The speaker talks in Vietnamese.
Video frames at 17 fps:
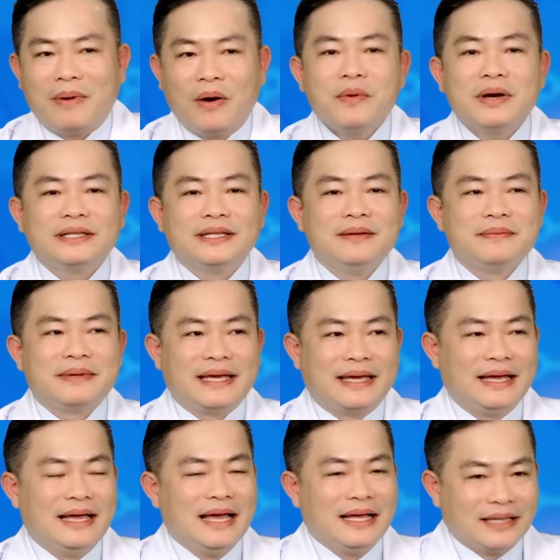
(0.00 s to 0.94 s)
máu cơ tim kìa,
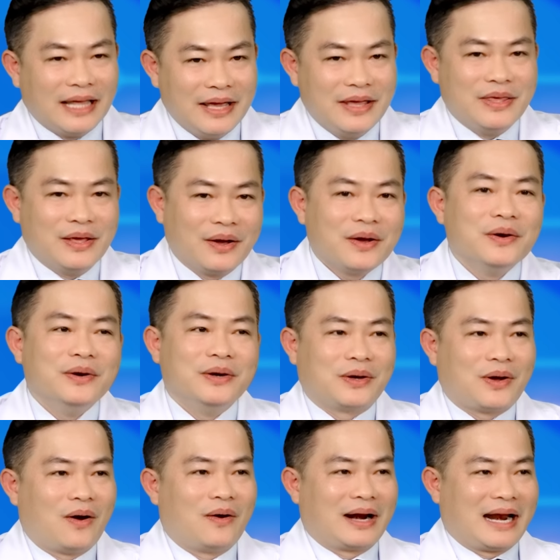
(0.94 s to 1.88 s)
thì những người
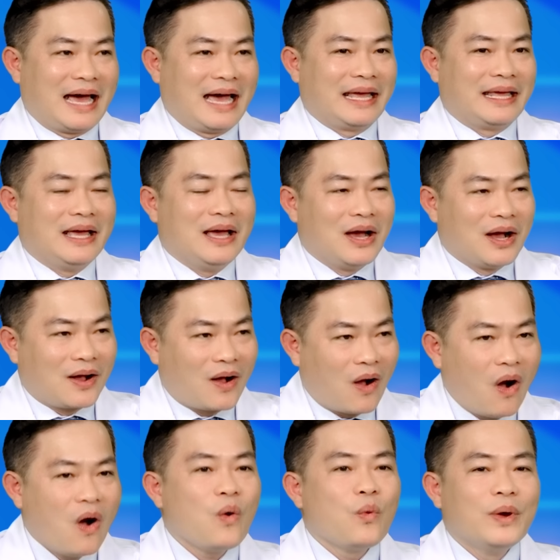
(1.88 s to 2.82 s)
còn lại
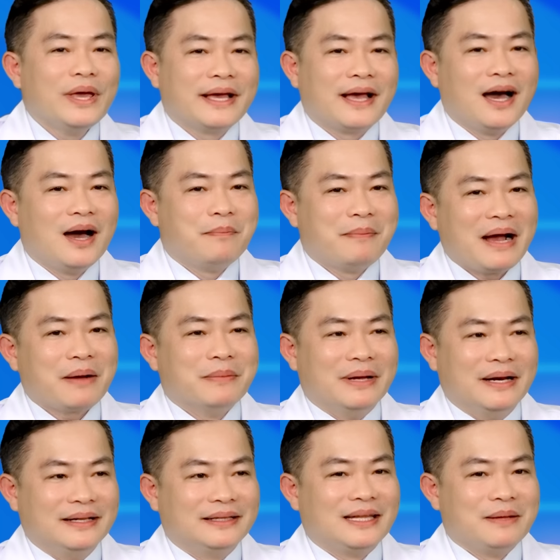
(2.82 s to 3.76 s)
có nguy cơ mắc
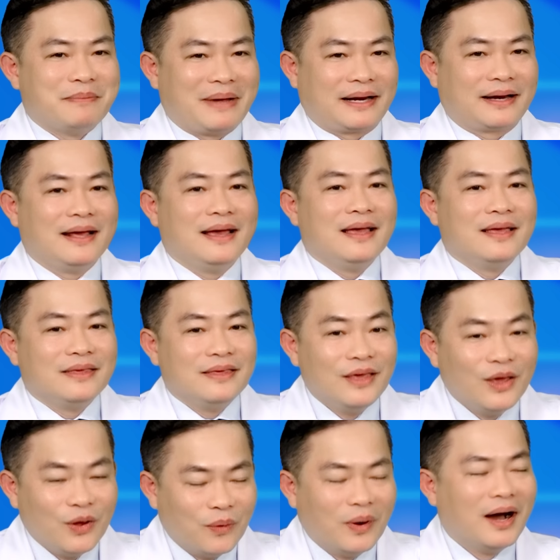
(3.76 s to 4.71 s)
bệnh tim mạch
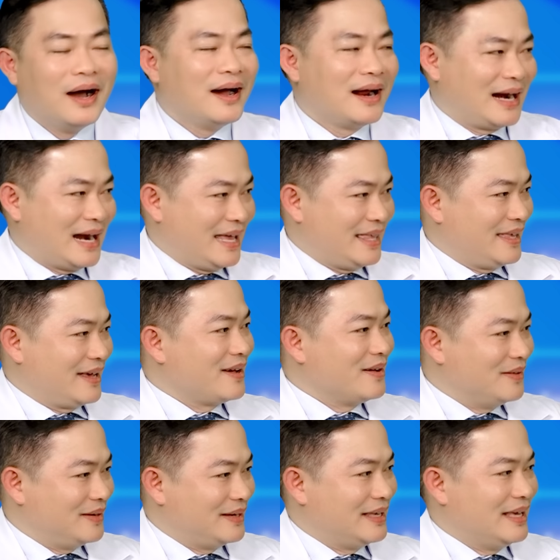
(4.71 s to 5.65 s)
nhiều hơn là những
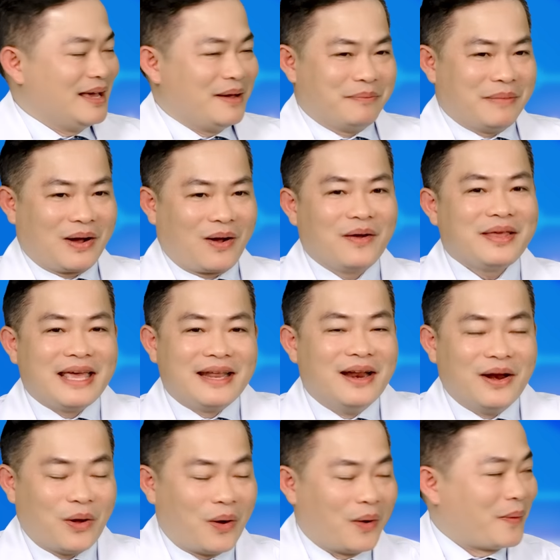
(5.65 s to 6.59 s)
người mà có gia
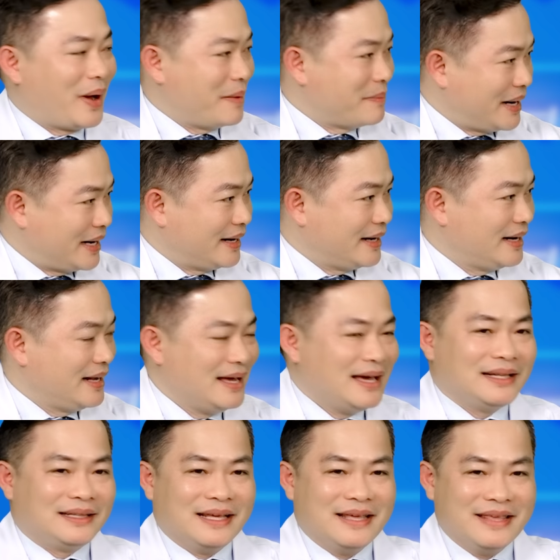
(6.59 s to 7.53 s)
đình họ khỏe mạnh.
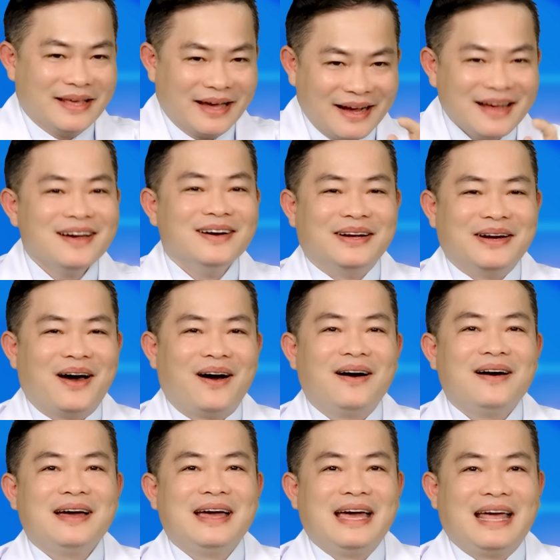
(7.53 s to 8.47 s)
Thì những người
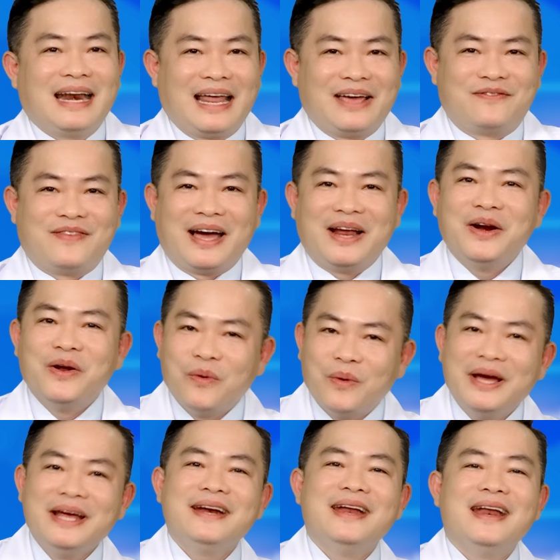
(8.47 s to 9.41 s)
đó lại phải lưu
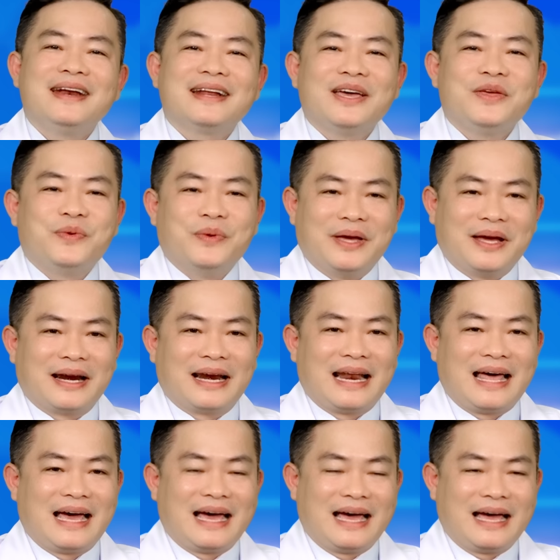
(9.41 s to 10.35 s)
ý đến cái chuyện
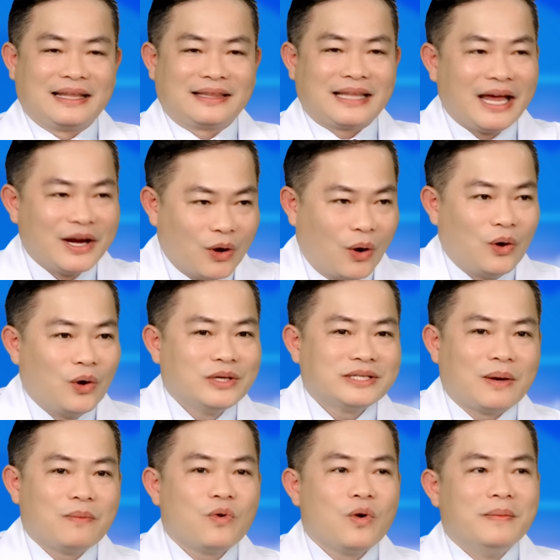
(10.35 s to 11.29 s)
là thay đổi lối
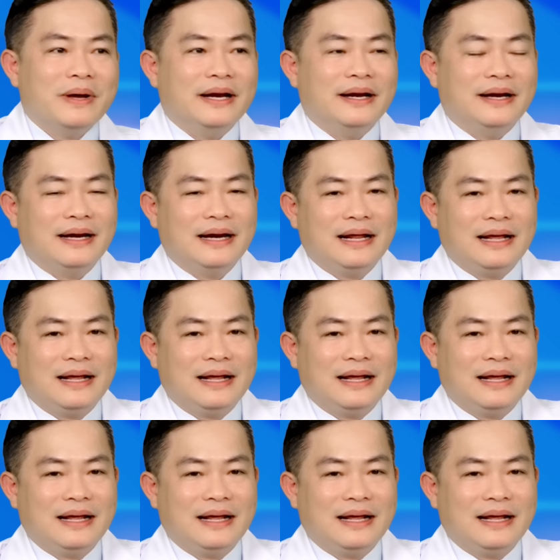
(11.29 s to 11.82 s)
sống của mình,